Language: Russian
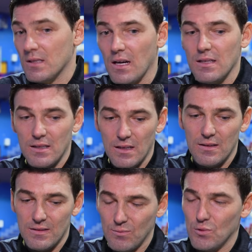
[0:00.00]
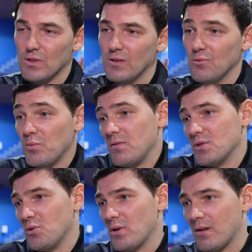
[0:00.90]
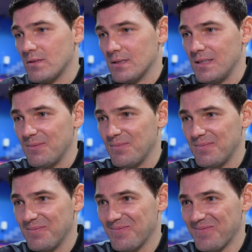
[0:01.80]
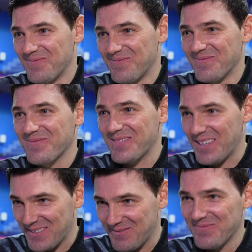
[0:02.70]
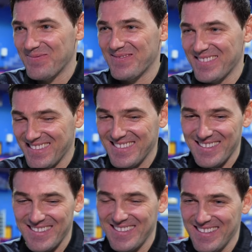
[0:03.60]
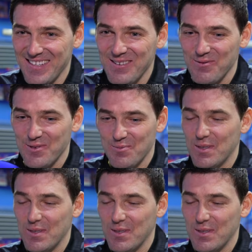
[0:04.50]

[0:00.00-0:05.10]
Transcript: Да, да, да, немножко. Ну, повезло, как всегда. А это повезло? Да. Да. Вот, как,